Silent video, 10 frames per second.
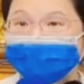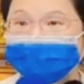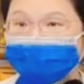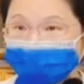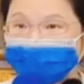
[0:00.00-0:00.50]

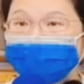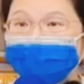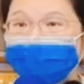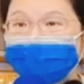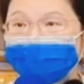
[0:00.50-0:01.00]
一段时
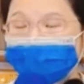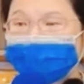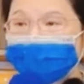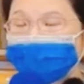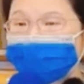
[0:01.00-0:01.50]
间之
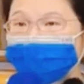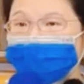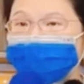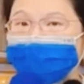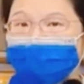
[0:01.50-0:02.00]
后，
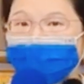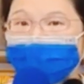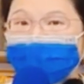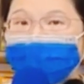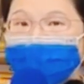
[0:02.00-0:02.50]
淋雨开
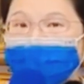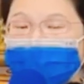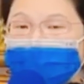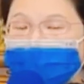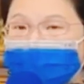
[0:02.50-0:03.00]
通，体